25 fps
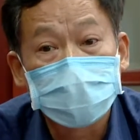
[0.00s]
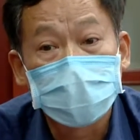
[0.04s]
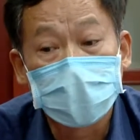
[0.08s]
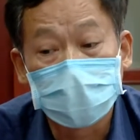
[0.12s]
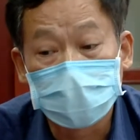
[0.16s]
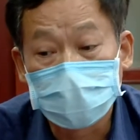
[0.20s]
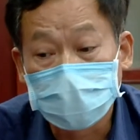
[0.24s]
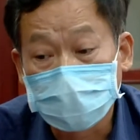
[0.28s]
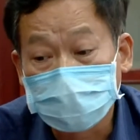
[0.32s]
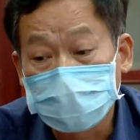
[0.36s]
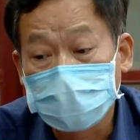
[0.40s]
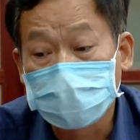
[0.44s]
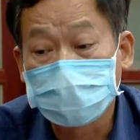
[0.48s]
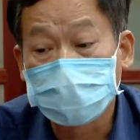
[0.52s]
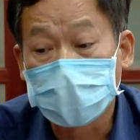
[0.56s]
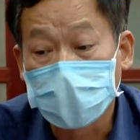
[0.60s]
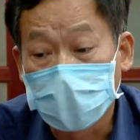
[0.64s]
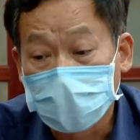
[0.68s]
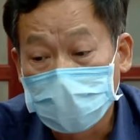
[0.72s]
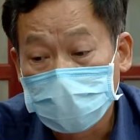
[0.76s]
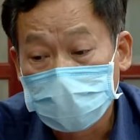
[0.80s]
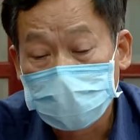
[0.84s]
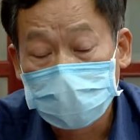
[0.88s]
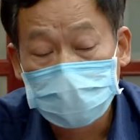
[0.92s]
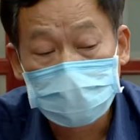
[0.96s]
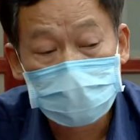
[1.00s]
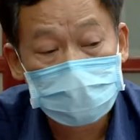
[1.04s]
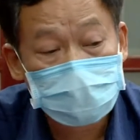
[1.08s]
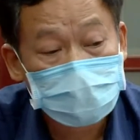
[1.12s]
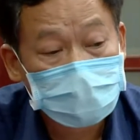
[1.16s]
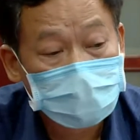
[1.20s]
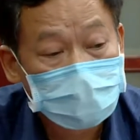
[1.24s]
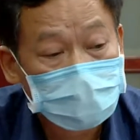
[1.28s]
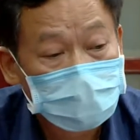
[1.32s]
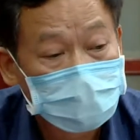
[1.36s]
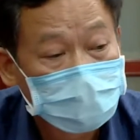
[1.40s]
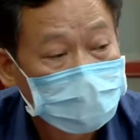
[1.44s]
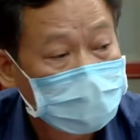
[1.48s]
ca bệnh 510
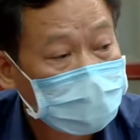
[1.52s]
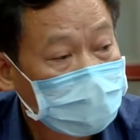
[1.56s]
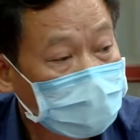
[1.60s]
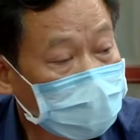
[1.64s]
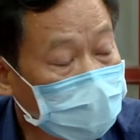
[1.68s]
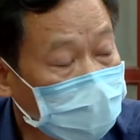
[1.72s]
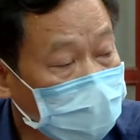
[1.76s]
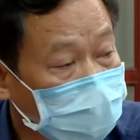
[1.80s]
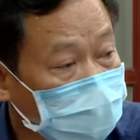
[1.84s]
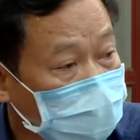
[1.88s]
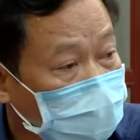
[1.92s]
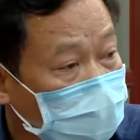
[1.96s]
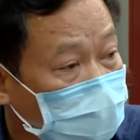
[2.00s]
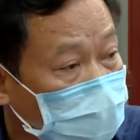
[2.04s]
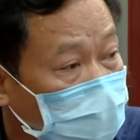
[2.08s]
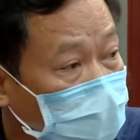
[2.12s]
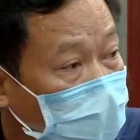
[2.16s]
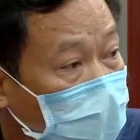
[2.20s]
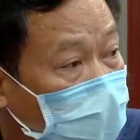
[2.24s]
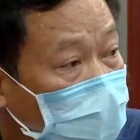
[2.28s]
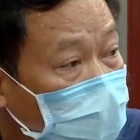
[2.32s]
thì có lẽ